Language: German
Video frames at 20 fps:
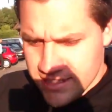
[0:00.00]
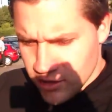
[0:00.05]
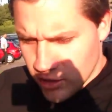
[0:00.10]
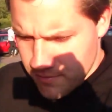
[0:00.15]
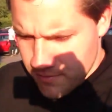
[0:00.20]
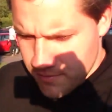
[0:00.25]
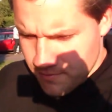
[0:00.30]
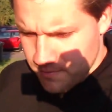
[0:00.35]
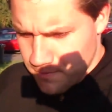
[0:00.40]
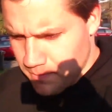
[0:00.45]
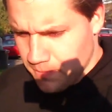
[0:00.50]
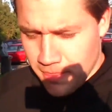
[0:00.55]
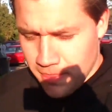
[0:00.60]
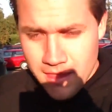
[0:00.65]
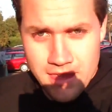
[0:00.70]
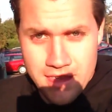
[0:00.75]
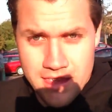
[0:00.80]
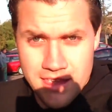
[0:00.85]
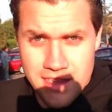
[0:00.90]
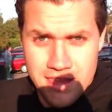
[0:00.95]
So.
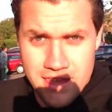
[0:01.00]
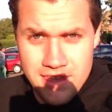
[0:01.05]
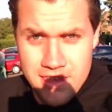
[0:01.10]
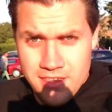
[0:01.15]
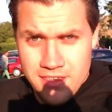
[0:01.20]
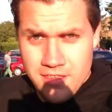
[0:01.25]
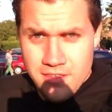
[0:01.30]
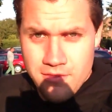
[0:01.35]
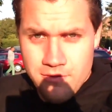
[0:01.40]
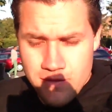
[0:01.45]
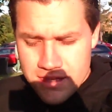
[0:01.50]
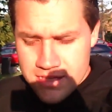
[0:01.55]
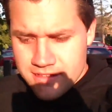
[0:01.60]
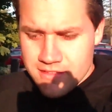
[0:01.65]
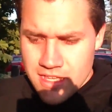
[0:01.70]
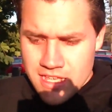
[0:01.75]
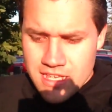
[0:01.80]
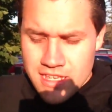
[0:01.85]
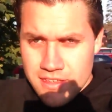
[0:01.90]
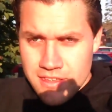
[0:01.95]

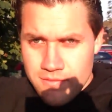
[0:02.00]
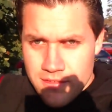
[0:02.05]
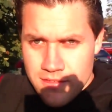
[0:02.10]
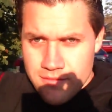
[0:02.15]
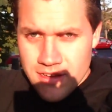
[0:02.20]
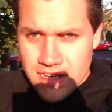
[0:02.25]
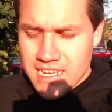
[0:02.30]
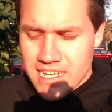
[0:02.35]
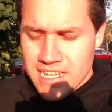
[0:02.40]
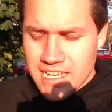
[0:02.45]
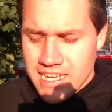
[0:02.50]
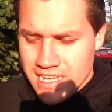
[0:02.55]
Wir, äh, wir waren ja